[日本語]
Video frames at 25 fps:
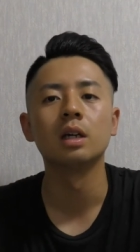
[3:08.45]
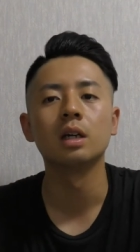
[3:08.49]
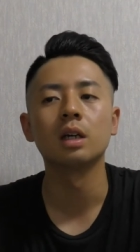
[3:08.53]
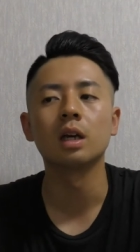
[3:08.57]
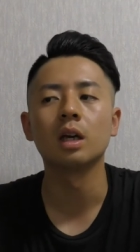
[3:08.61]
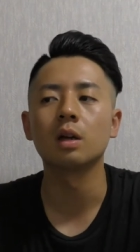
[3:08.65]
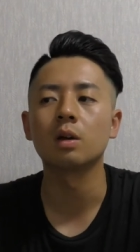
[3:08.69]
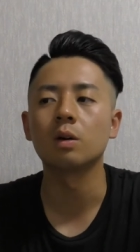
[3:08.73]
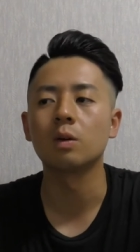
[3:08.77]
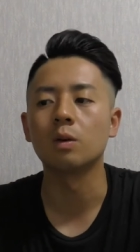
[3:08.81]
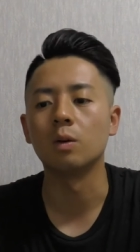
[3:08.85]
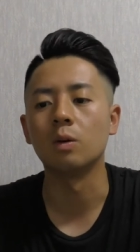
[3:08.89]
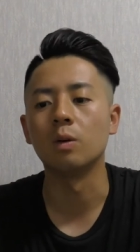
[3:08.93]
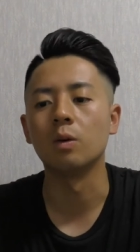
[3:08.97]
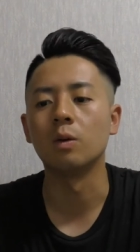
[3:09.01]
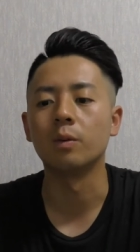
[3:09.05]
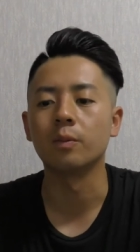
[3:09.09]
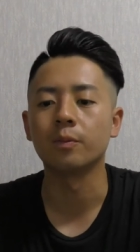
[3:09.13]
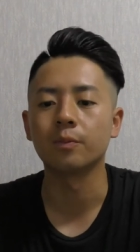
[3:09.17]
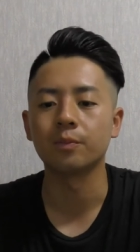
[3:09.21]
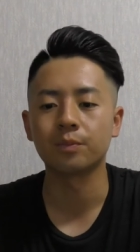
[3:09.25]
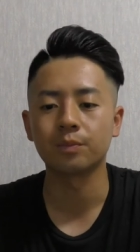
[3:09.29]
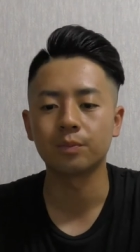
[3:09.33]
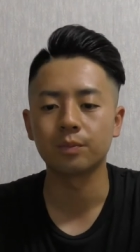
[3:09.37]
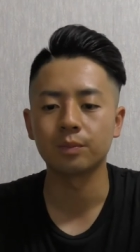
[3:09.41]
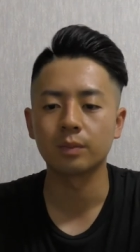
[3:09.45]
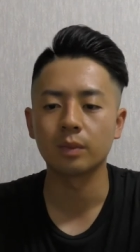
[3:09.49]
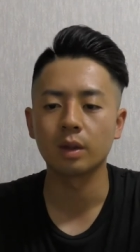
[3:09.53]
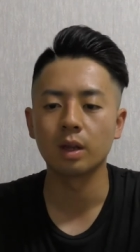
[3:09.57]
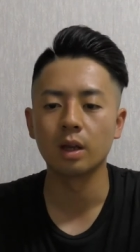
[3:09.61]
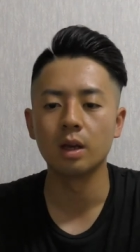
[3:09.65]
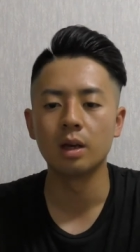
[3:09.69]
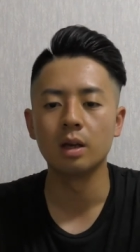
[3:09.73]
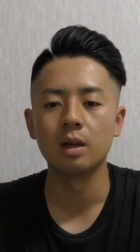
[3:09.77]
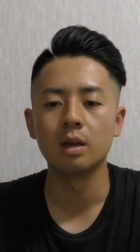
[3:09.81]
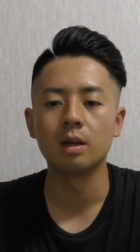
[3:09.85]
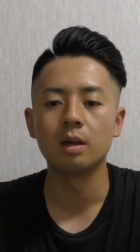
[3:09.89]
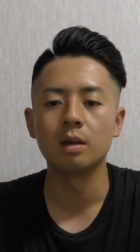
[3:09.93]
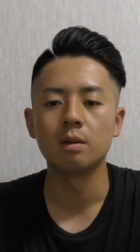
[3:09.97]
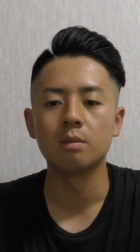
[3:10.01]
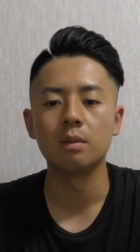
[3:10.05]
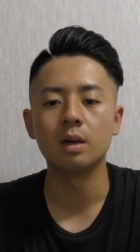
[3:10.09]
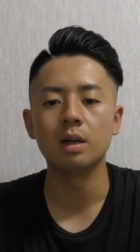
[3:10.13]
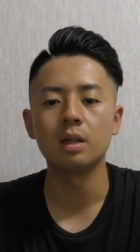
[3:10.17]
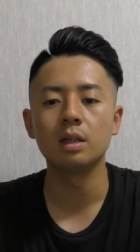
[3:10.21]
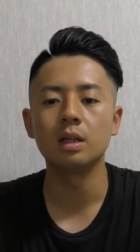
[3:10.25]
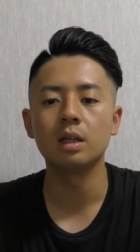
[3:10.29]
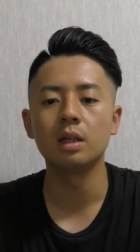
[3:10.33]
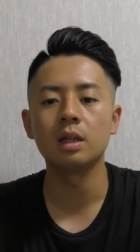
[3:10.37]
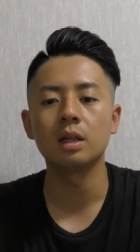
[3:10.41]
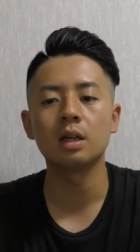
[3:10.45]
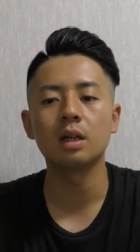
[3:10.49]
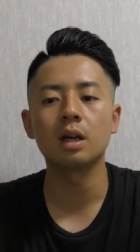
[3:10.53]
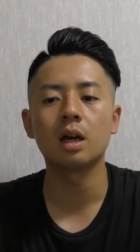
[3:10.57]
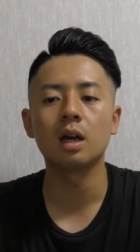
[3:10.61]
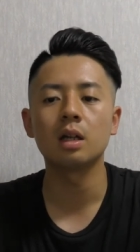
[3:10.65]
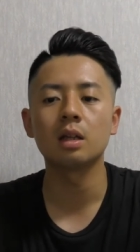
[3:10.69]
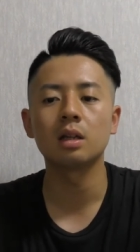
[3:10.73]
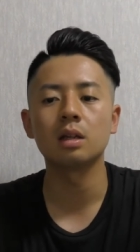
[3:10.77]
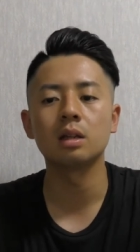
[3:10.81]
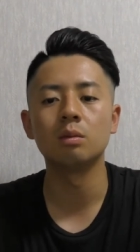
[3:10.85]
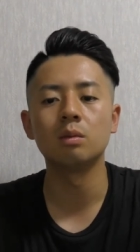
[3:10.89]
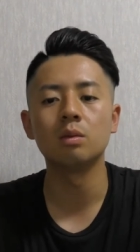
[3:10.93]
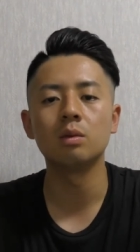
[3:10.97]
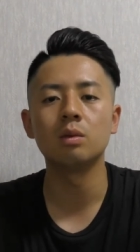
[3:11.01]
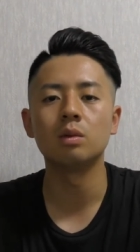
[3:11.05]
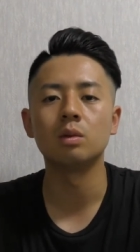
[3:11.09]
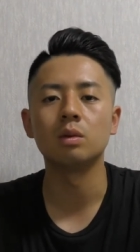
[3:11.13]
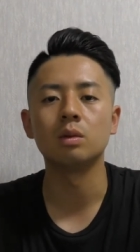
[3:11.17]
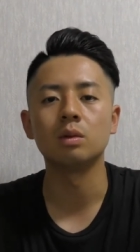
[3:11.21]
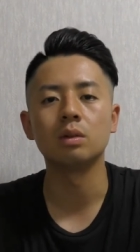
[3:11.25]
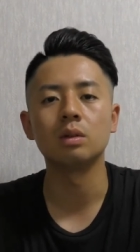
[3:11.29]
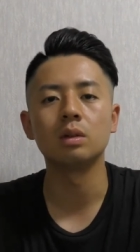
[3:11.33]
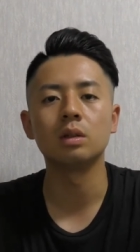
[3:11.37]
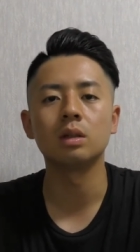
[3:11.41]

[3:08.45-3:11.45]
結構マンネリ化も